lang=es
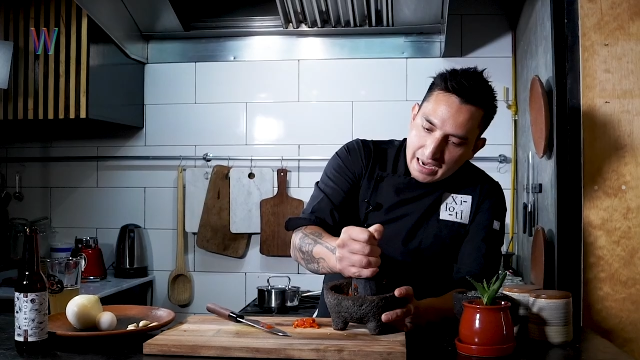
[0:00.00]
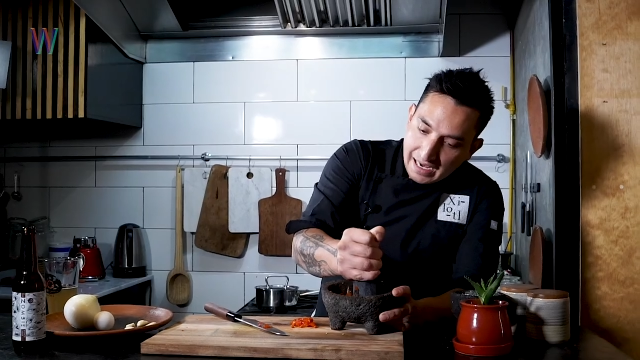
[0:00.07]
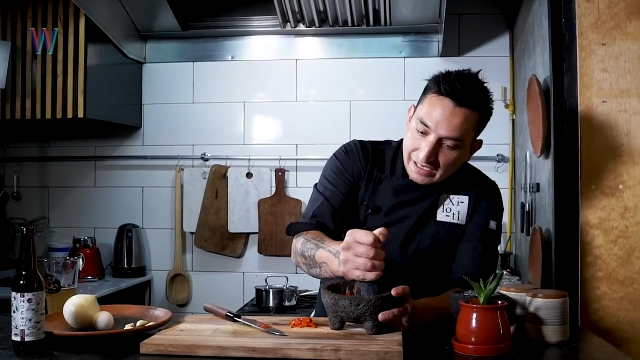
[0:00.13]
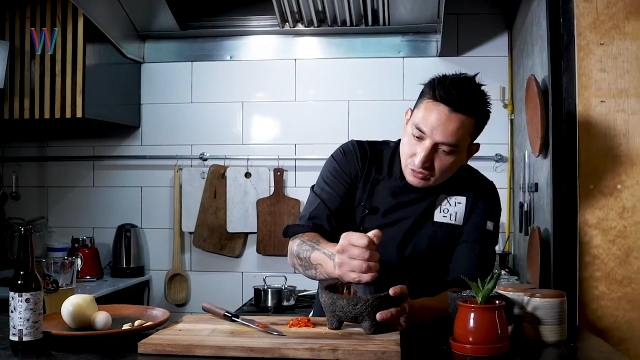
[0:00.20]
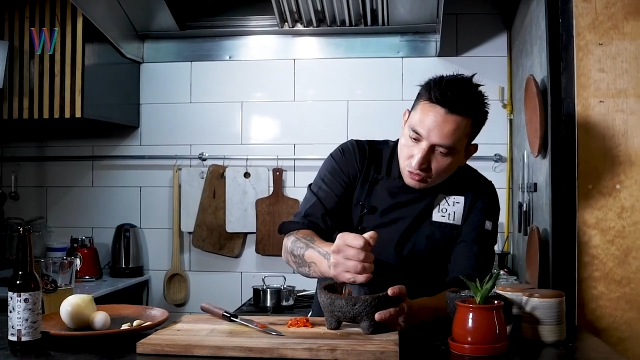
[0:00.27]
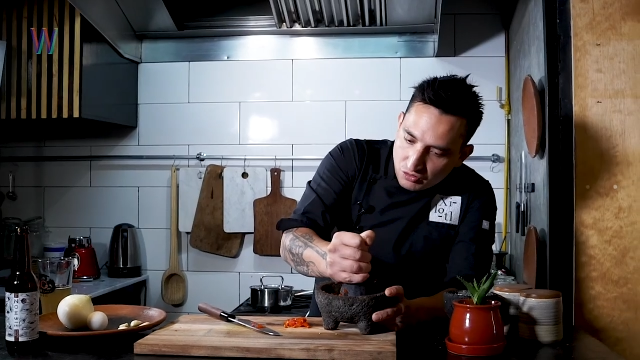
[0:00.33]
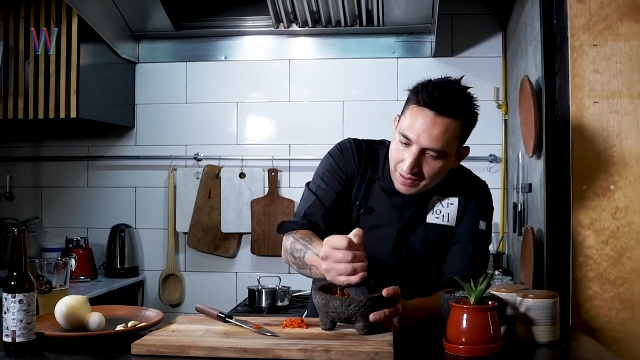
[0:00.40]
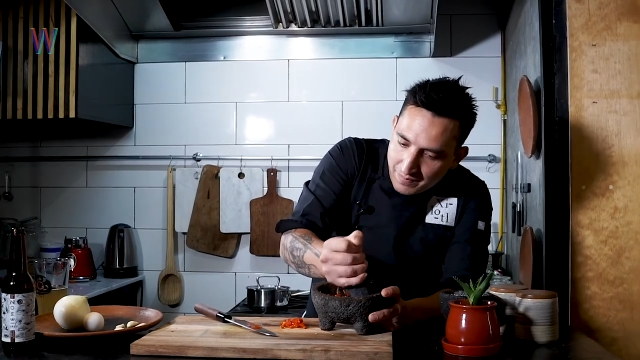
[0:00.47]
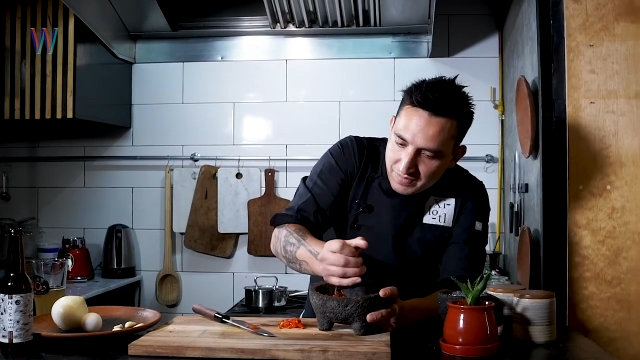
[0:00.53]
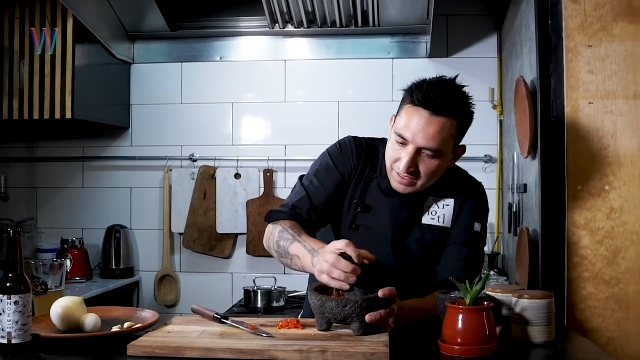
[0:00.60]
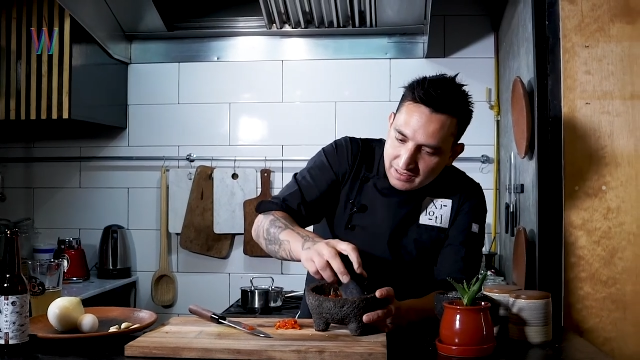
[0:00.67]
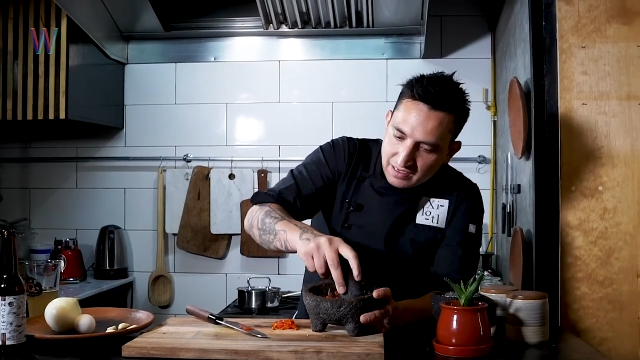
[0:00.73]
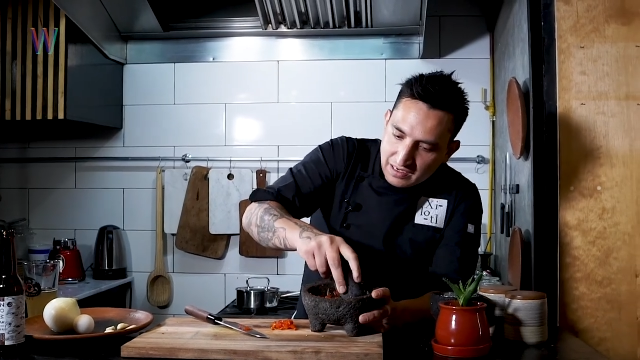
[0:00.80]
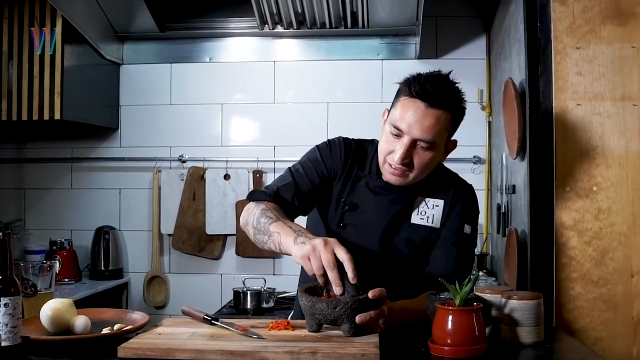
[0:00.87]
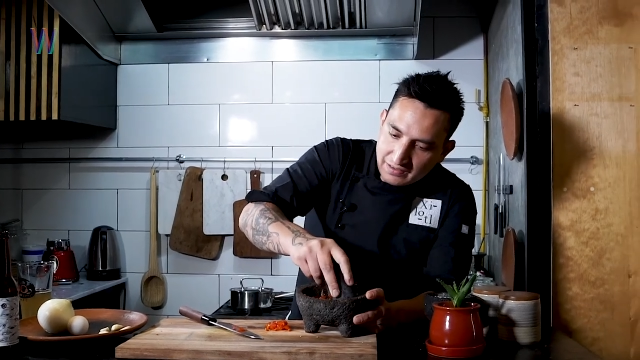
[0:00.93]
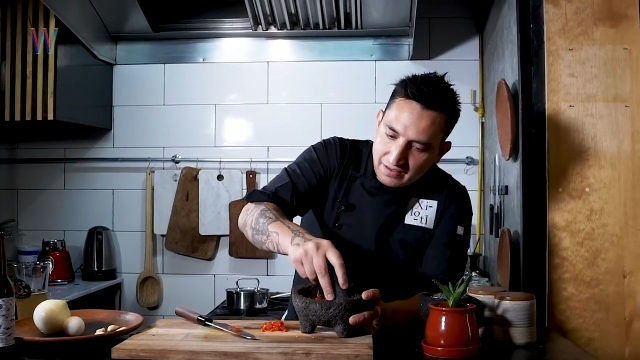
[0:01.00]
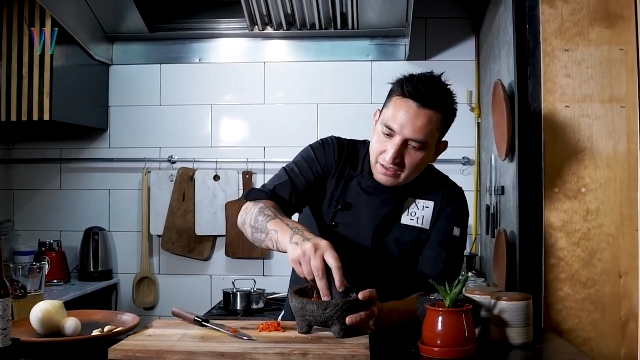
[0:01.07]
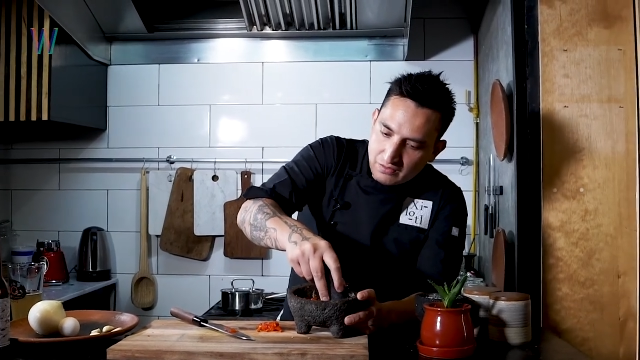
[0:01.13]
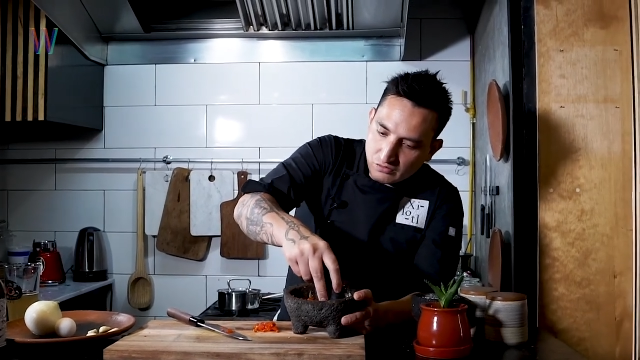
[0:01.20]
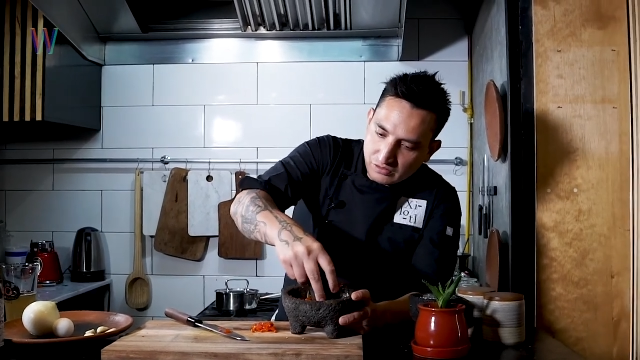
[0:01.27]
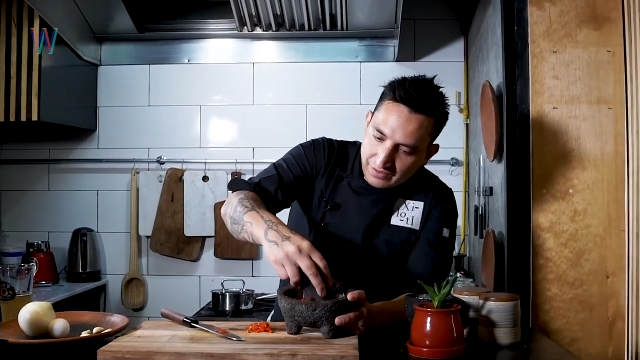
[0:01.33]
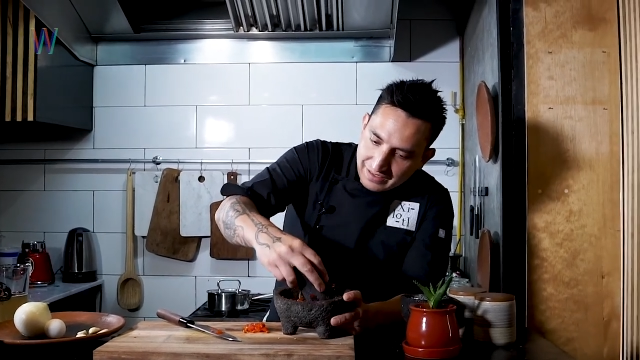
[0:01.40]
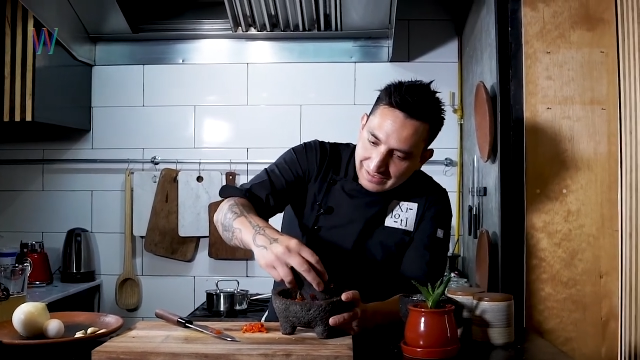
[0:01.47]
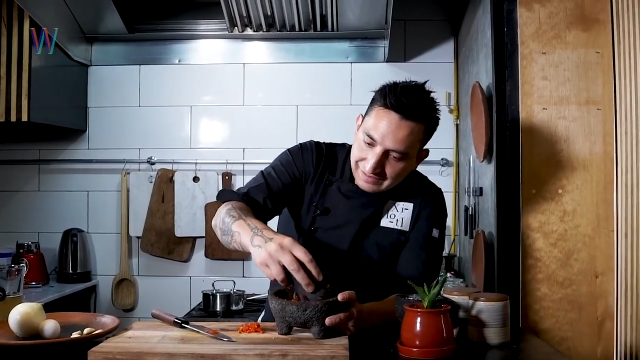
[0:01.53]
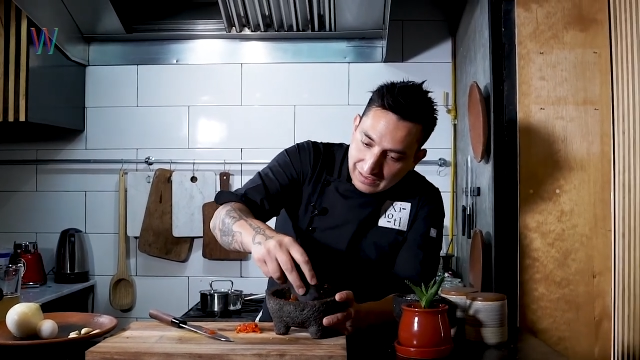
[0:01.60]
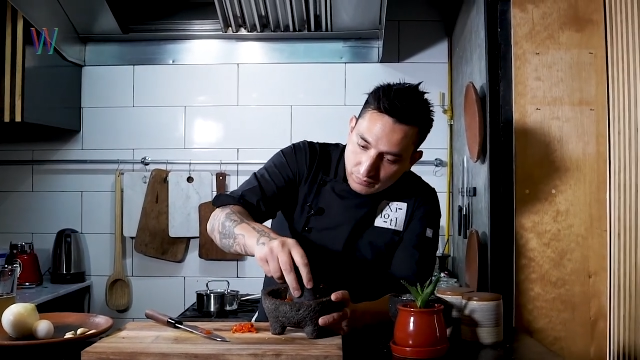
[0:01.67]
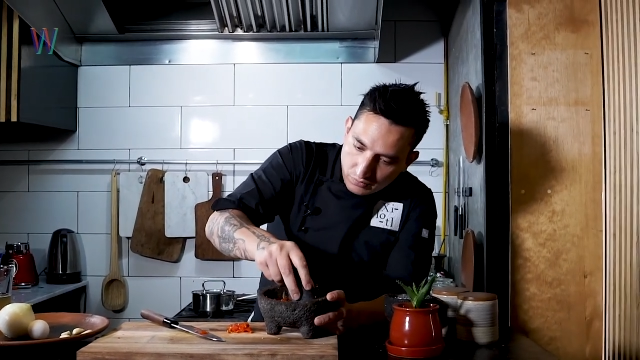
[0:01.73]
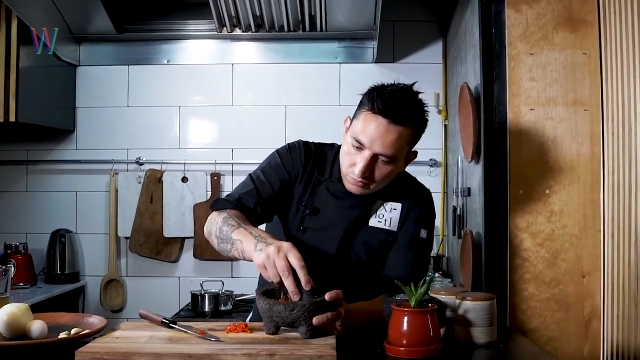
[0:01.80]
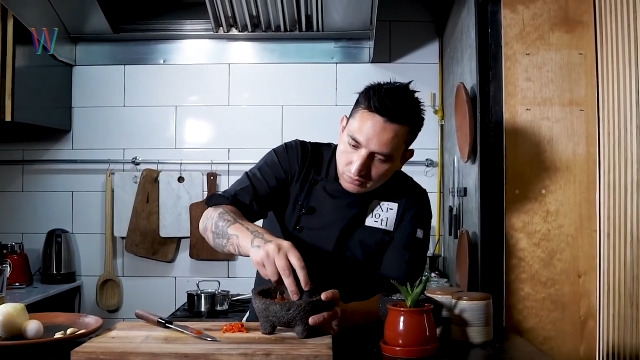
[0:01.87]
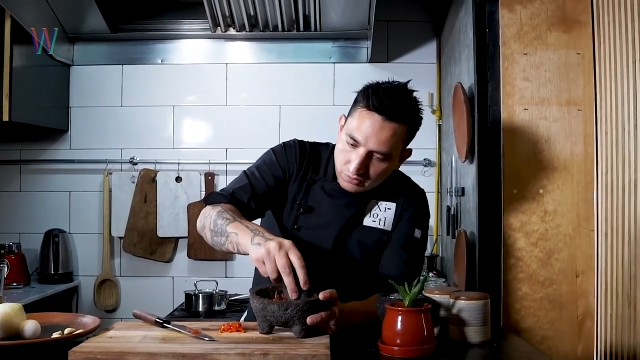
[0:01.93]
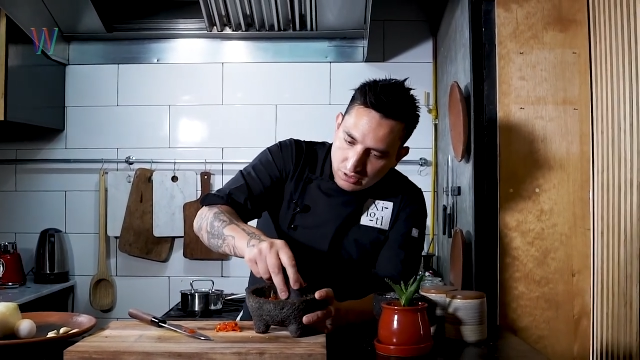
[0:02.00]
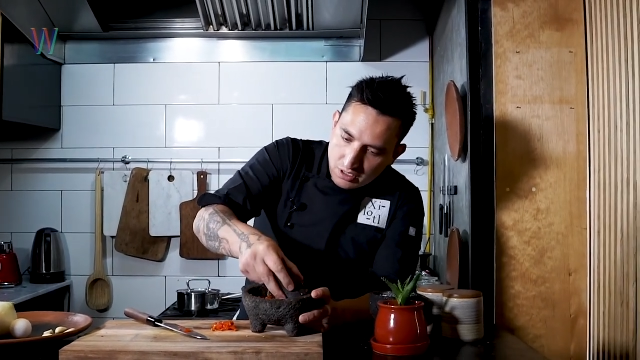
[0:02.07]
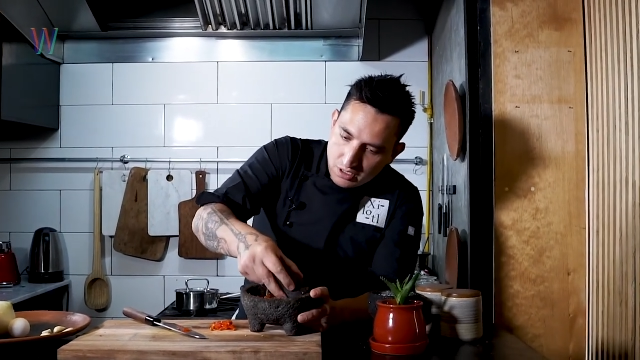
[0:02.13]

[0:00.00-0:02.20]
Eso da mineralidad, o sea, da sabor.